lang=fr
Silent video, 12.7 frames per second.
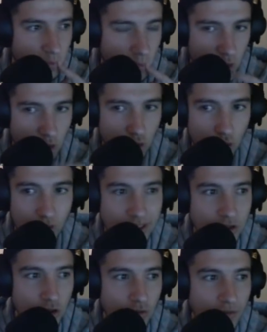Donc,
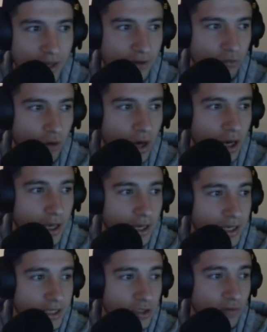qu'est-ce qu'on va y avoir
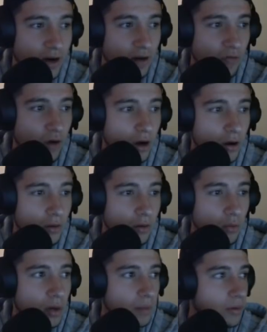Qu'est-ce qu'on va avoir
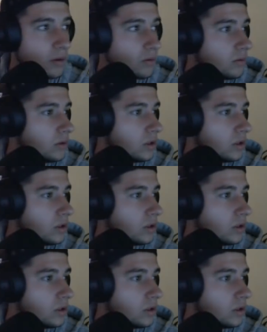Oups là, pardon.